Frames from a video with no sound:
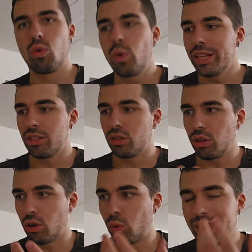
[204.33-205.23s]

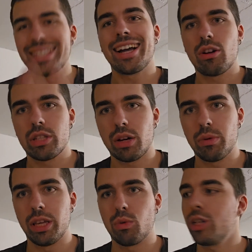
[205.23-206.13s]
questo, questa cosa
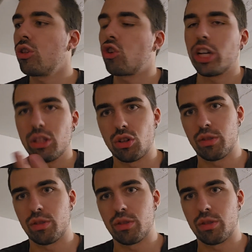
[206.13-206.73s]
qui, questo centro